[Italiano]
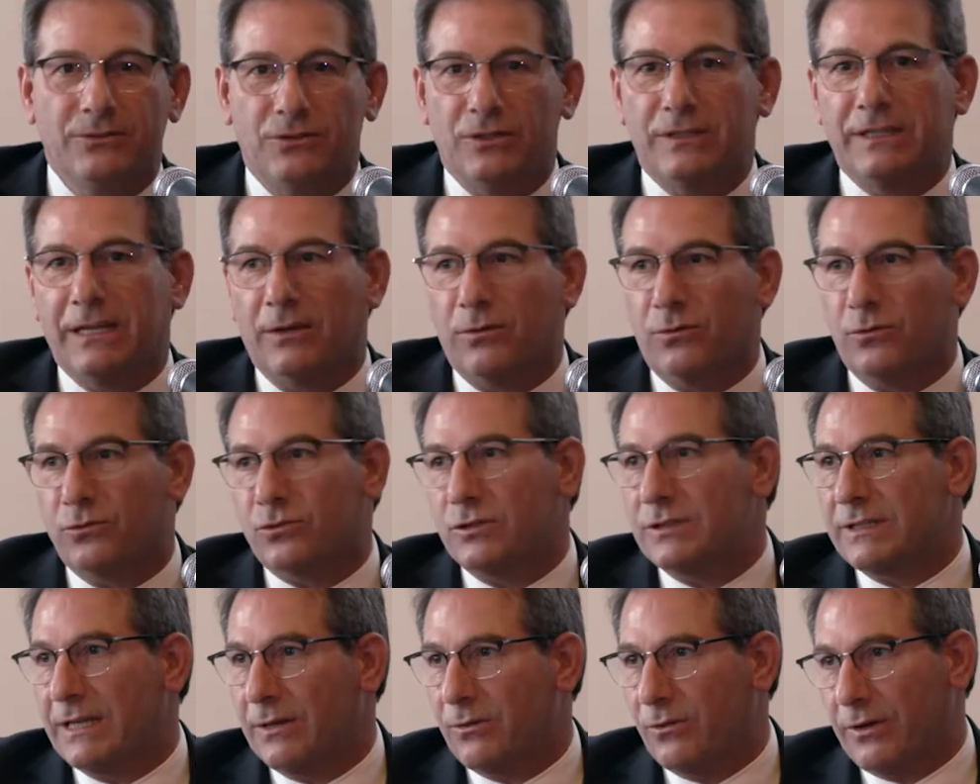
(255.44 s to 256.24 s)
ci siano o non
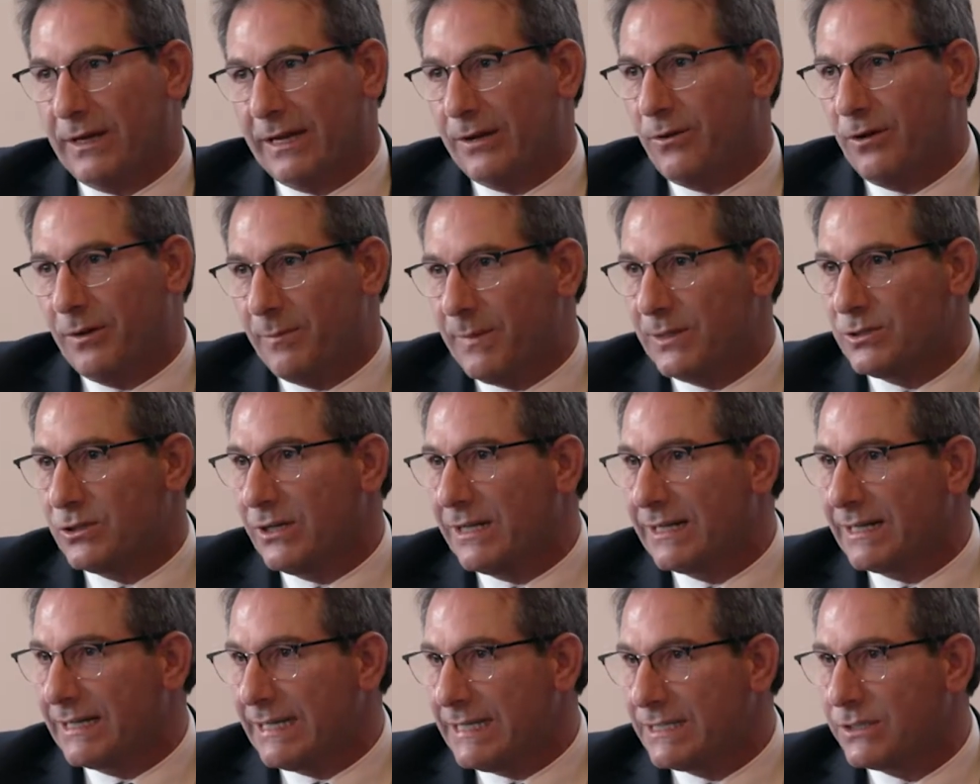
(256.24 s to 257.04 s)
ci siano regole, ma c'è
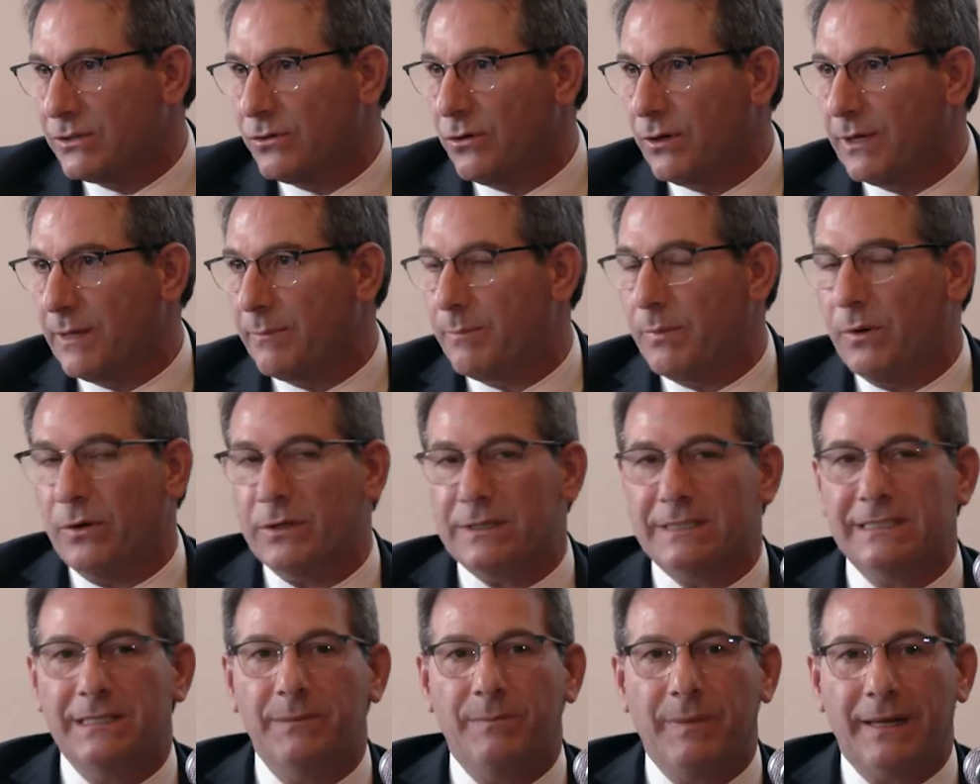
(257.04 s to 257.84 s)
il rischio che
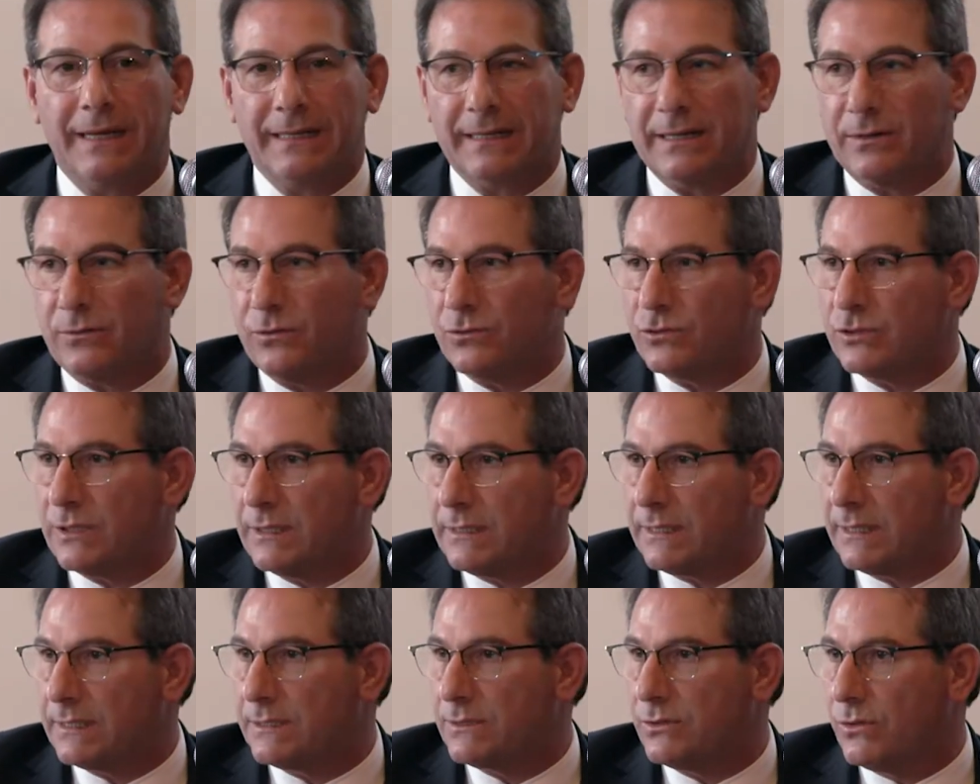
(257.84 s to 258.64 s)
poi si perda
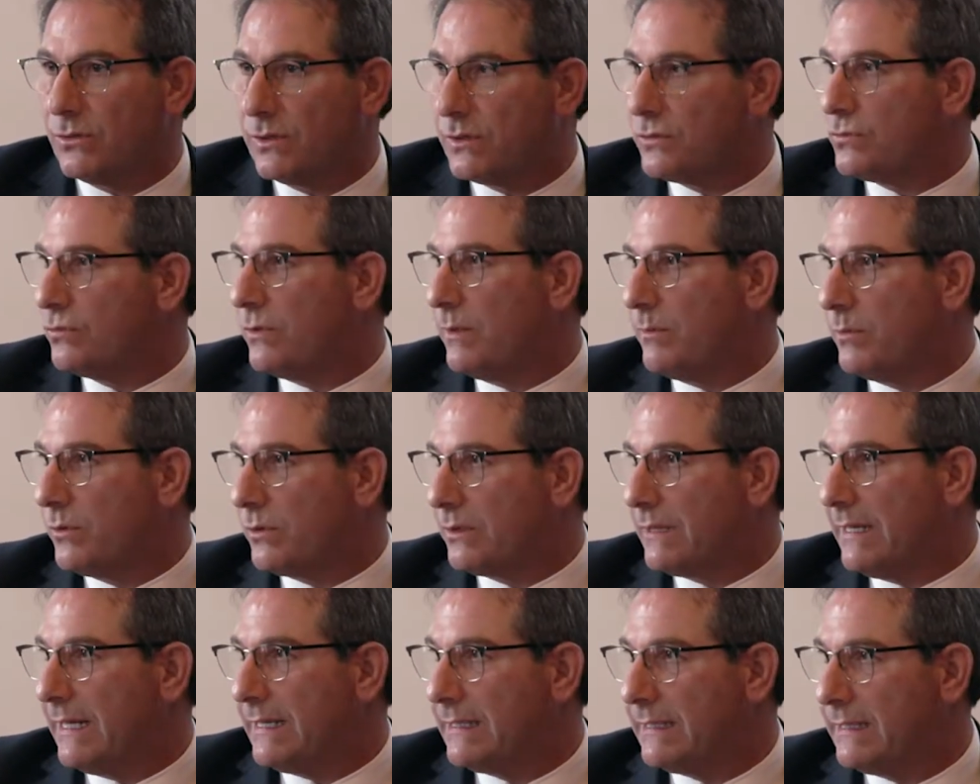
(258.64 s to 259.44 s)
concentrazione sulla
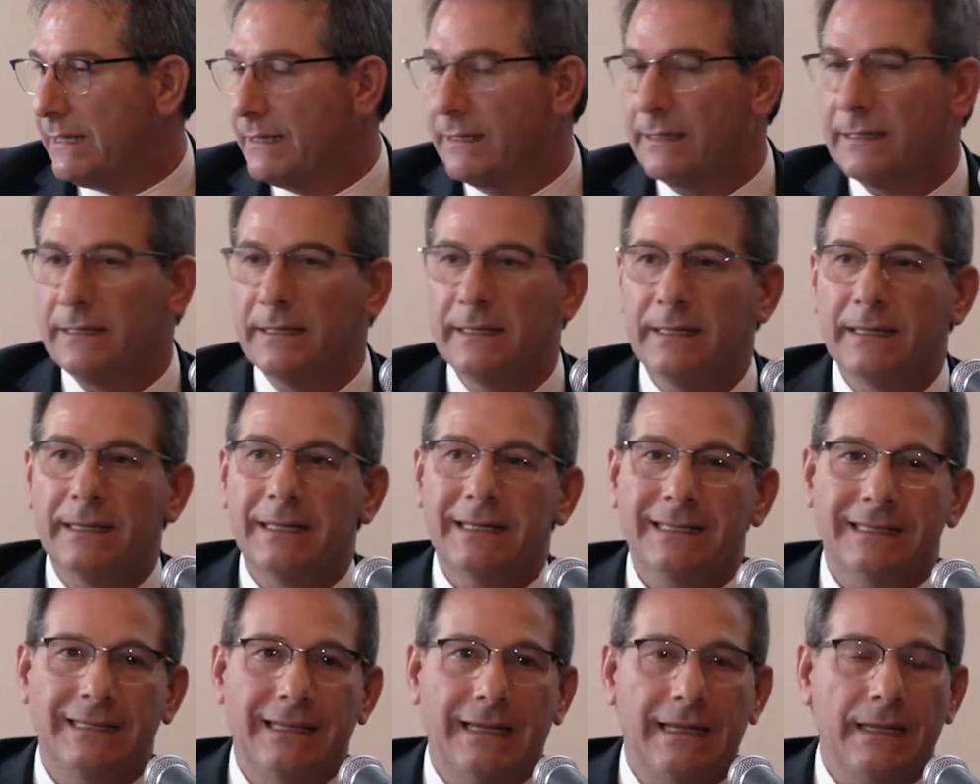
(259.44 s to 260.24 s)
portata
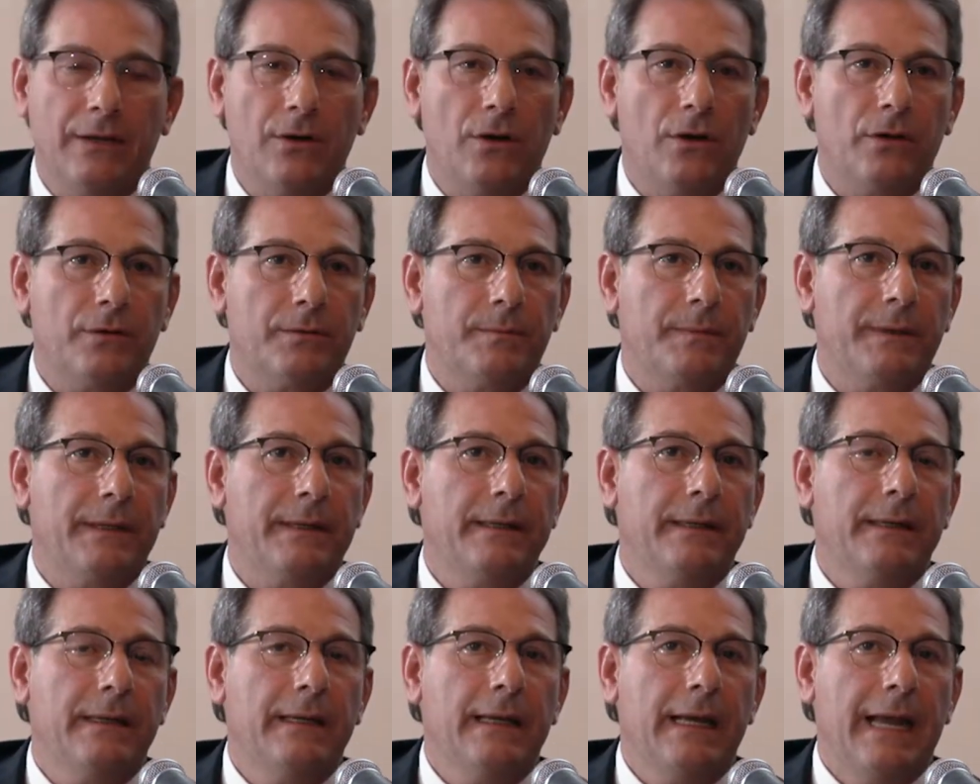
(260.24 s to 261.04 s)
delle norme.
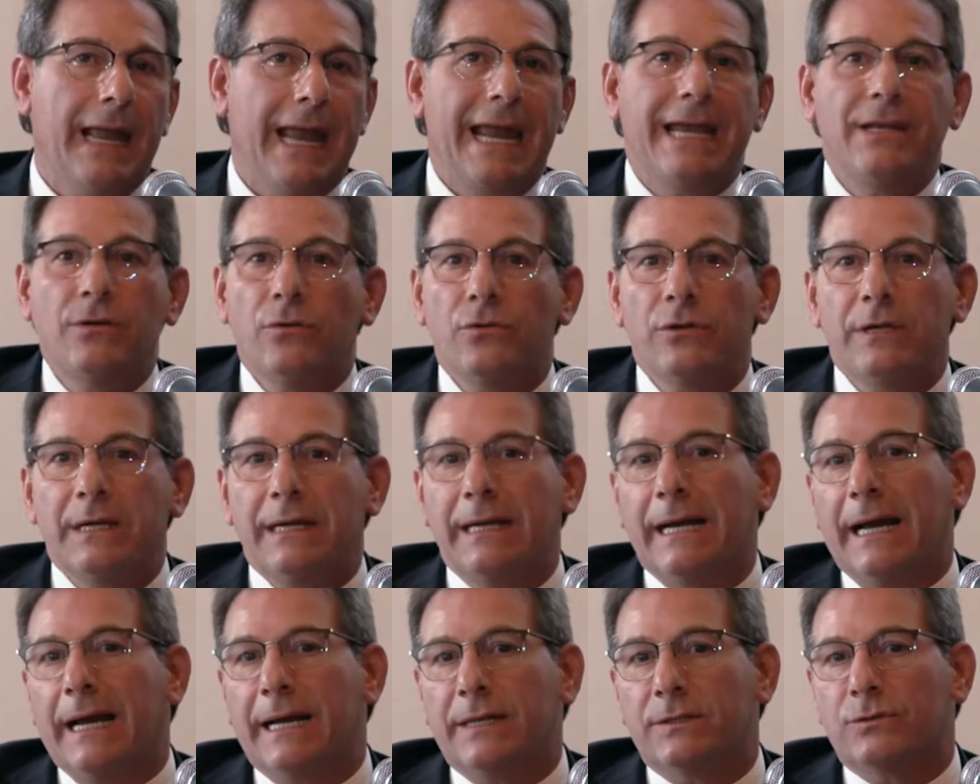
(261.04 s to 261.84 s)
E in ogni
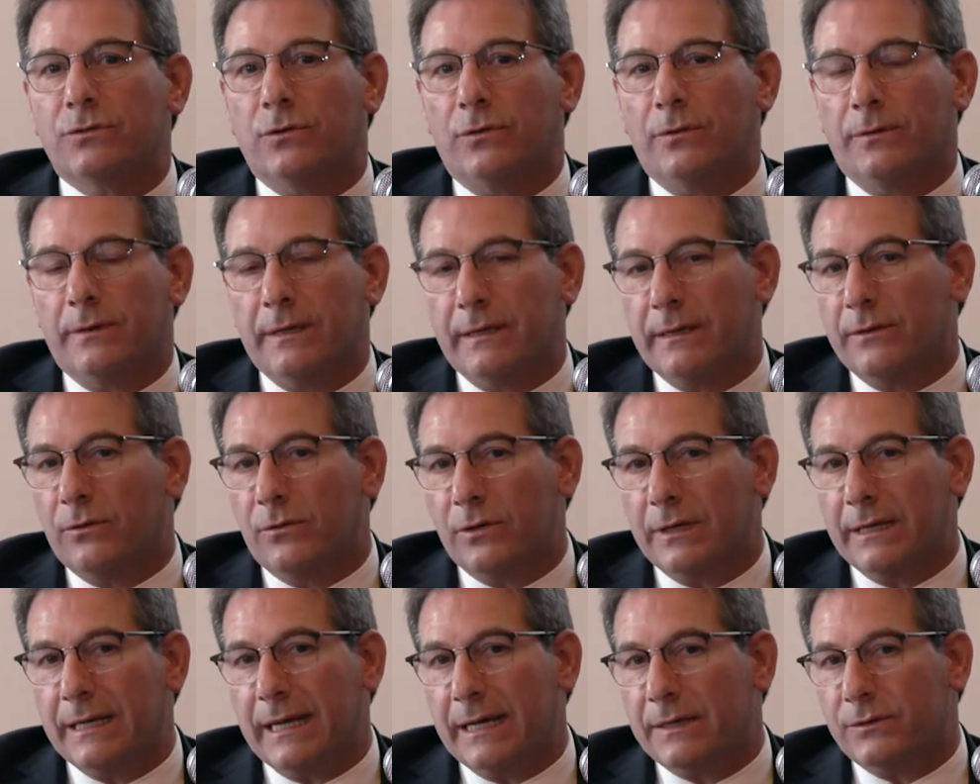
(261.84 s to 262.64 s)
caso, in
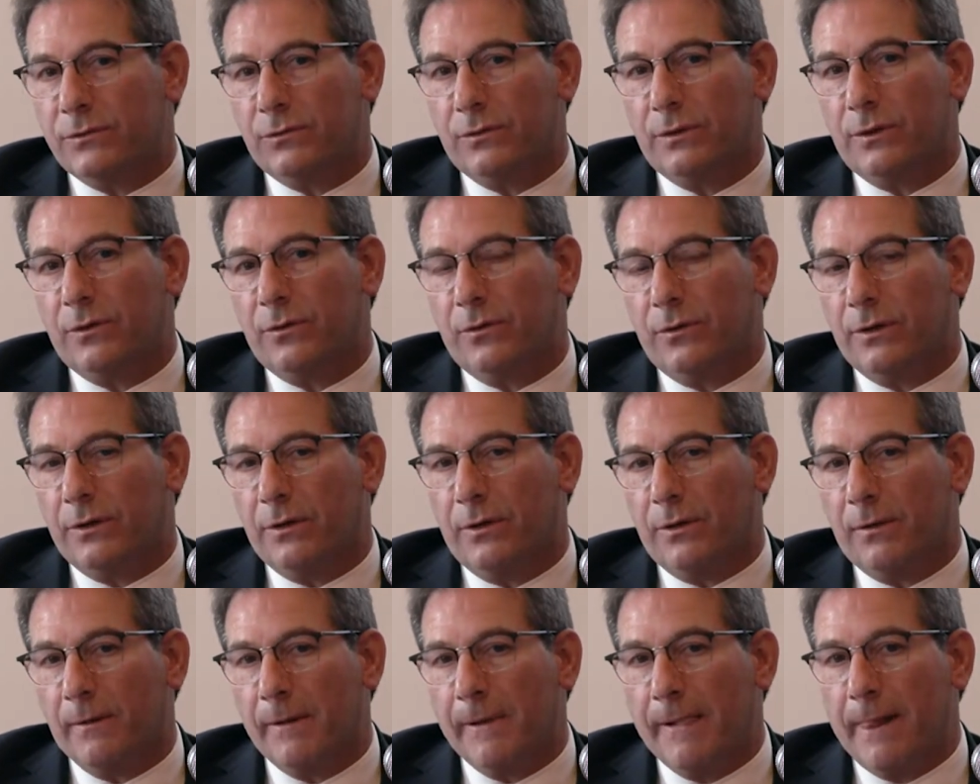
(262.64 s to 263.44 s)
ogni caso dico
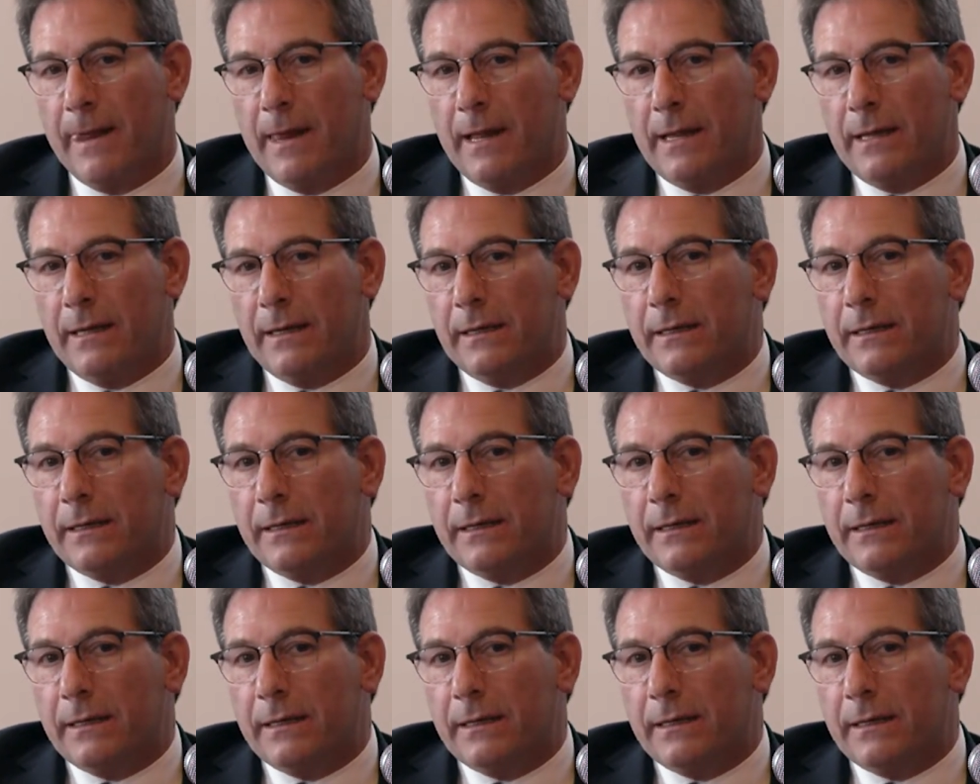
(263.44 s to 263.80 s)
io,